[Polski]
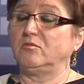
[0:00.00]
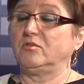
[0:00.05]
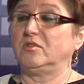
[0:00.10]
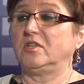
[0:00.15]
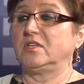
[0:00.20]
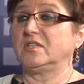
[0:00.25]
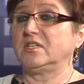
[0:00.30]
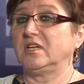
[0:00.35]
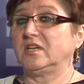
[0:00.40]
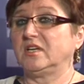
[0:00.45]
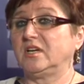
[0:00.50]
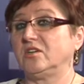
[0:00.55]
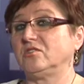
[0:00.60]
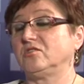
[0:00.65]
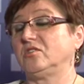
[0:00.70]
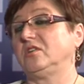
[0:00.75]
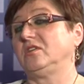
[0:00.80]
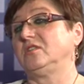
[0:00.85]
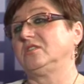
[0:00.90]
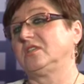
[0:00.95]
do nas
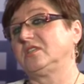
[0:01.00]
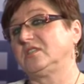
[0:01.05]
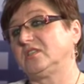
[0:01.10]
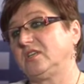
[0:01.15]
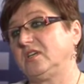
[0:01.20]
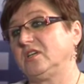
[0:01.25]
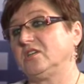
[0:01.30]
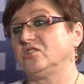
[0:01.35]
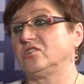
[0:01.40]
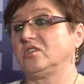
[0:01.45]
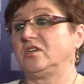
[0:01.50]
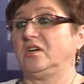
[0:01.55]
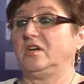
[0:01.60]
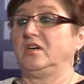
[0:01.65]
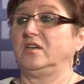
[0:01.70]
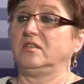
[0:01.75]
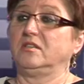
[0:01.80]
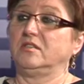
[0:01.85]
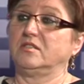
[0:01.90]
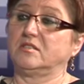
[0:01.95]
lekarze i ze
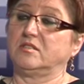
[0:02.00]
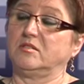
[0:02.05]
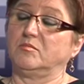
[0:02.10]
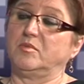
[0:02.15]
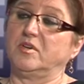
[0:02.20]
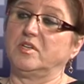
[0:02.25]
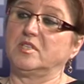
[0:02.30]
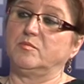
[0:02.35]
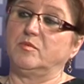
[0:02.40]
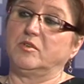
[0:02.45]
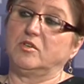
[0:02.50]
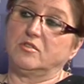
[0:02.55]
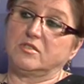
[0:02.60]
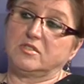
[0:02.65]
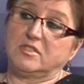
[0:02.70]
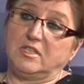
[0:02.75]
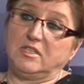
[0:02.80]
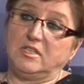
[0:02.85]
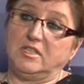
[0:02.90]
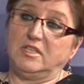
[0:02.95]
Zgierza, i z powiedzmy
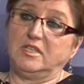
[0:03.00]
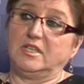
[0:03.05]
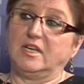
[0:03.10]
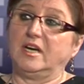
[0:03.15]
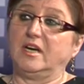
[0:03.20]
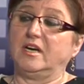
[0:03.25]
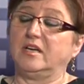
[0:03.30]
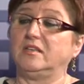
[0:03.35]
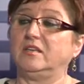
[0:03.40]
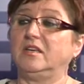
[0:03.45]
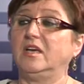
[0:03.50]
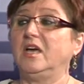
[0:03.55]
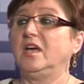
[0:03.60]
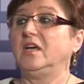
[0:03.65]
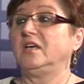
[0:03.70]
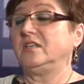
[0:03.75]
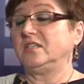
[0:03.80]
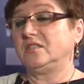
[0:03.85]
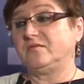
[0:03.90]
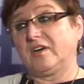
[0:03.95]
Gostynina, i,
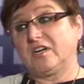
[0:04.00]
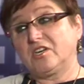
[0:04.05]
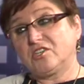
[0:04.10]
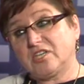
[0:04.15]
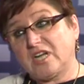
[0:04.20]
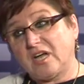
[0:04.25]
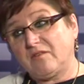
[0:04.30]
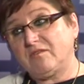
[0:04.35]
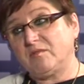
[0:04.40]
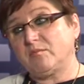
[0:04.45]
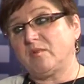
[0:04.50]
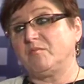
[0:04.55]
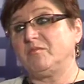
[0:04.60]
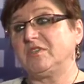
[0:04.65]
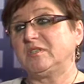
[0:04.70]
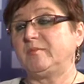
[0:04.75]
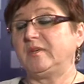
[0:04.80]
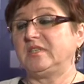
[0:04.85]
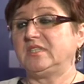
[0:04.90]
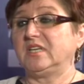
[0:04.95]
i z Warszawy
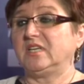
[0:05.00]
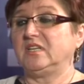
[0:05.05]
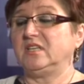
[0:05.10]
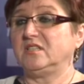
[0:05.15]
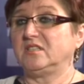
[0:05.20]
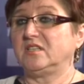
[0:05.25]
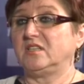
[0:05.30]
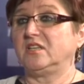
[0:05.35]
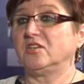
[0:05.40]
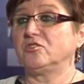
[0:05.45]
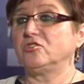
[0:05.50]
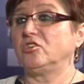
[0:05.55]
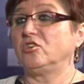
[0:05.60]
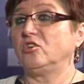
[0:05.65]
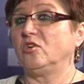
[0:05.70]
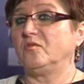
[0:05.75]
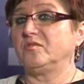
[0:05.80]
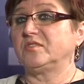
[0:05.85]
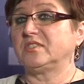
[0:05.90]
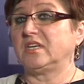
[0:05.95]
mamy specjalistę
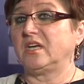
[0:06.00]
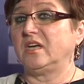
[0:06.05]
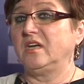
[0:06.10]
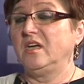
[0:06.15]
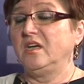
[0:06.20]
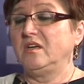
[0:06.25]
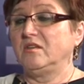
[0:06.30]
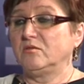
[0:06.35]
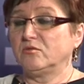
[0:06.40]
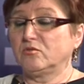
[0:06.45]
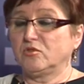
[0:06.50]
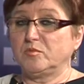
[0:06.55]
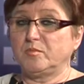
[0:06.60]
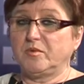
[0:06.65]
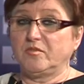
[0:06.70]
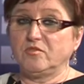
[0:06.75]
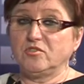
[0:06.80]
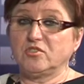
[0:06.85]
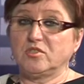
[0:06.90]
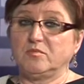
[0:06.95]
naczyniowca. W związku z
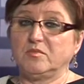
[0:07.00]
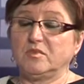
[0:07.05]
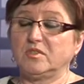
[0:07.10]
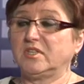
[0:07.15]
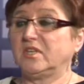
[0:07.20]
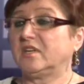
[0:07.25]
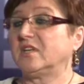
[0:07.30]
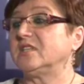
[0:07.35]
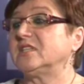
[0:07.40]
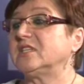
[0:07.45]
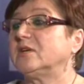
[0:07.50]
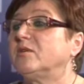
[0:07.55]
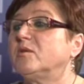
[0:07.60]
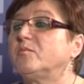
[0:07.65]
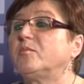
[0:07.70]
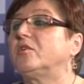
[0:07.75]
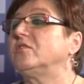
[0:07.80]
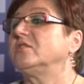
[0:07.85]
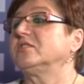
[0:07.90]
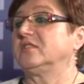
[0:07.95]
powyższym teren całej
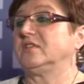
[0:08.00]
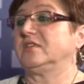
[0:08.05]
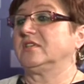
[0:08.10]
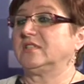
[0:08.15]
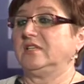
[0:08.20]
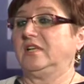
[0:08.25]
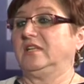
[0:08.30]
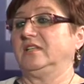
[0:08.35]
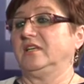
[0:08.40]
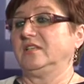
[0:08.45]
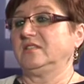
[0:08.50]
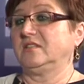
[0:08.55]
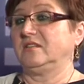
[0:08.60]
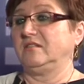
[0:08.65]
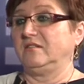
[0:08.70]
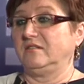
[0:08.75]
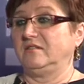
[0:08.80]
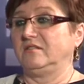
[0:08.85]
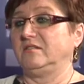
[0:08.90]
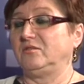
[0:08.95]
Polski jest dla nas
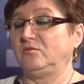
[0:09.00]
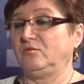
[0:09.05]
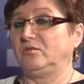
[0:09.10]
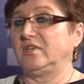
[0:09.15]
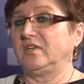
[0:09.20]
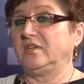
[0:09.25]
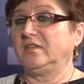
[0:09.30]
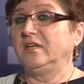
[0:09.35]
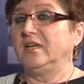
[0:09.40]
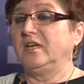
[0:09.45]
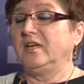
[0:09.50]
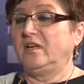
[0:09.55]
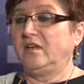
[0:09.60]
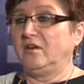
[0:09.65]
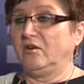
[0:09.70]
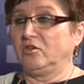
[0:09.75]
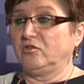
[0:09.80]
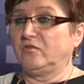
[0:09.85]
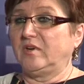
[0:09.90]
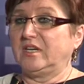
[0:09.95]
tutaj
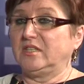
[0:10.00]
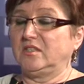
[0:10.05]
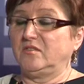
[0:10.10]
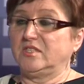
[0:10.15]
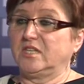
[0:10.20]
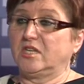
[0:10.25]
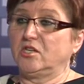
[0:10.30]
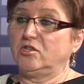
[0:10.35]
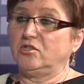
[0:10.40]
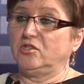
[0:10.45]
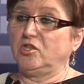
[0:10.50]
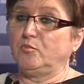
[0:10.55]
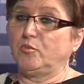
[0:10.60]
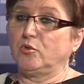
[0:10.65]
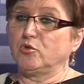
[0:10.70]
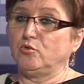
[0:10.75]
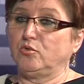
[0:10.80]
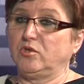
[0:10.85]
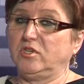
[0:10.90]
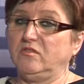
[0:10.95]
otwarty w zakresie tych
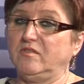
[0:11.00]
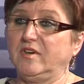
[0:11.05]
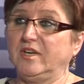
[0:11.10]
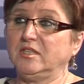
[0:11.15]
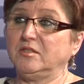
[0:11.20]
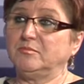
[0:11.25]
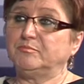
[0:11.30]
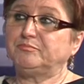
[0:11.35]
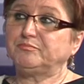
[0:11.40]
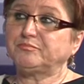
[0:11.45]
poszukiwań.